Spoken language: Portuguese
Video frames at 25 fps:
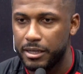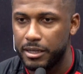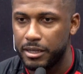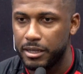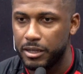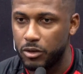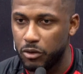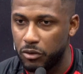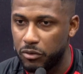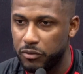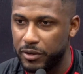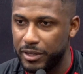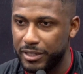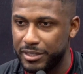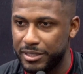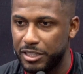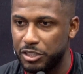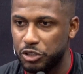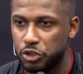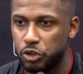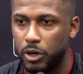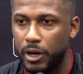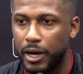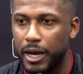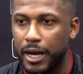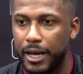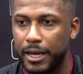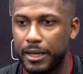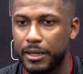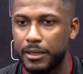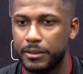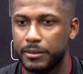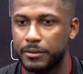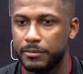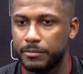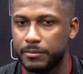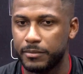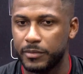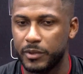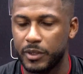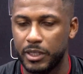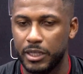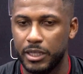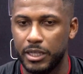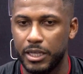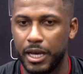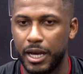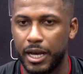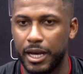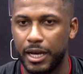que eu fiquei sem jogar.
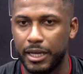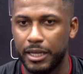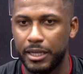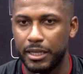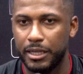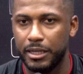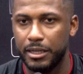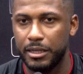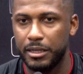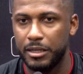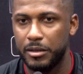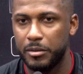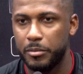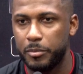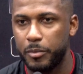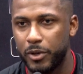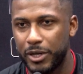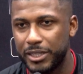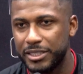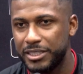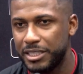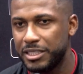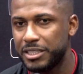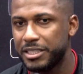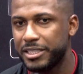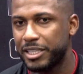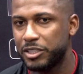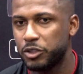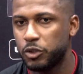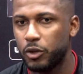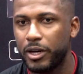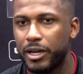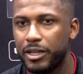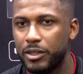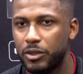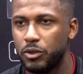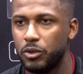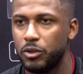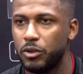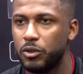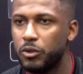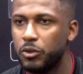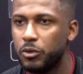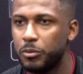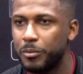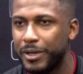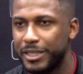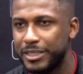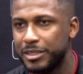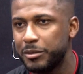E aí, para a gente que é jogador,
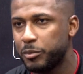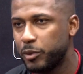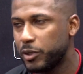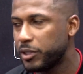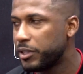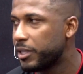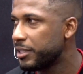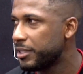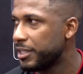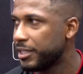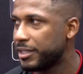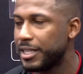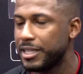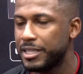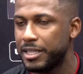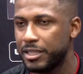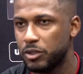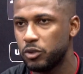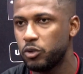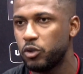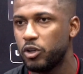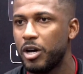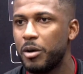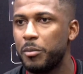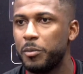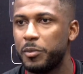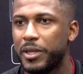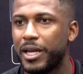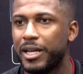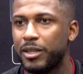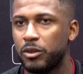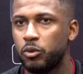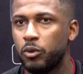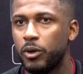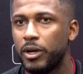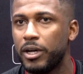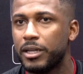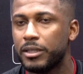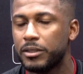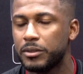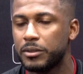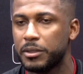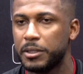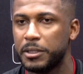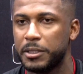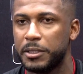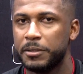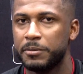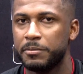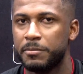o mais importante é estar tá dentro do campo, estar tá atuando.
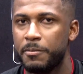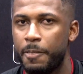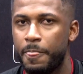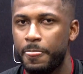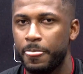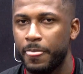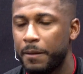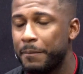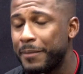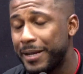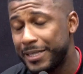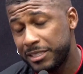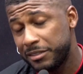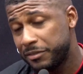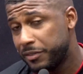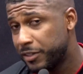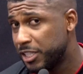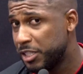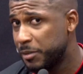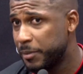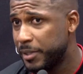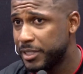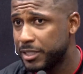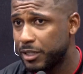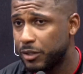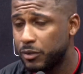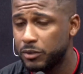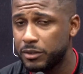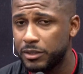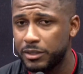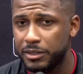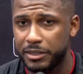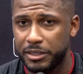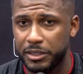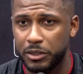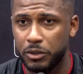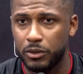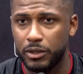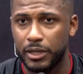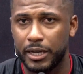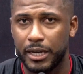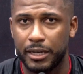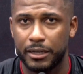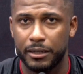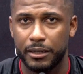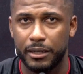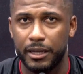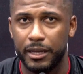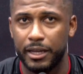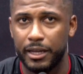Mas infelizmente aconteceu, cara.
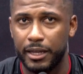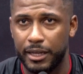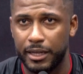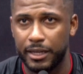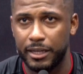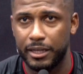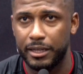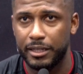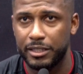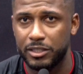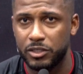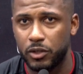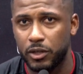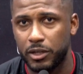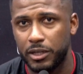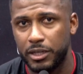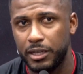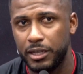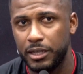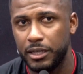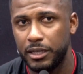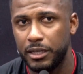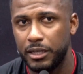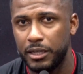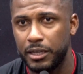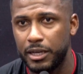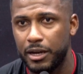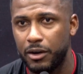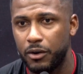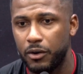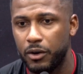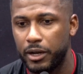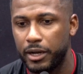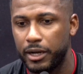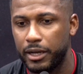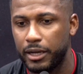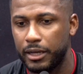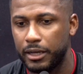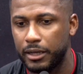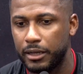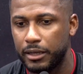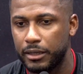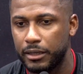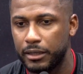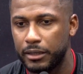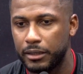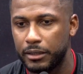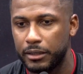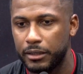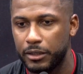É, só que
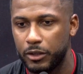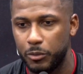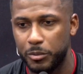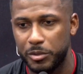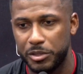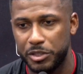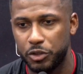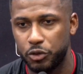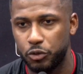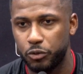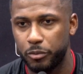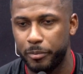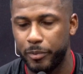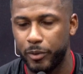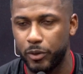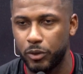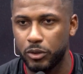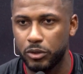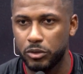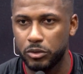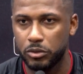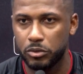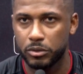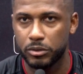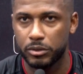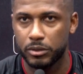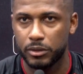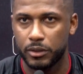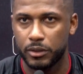agora eu me sinto pronto,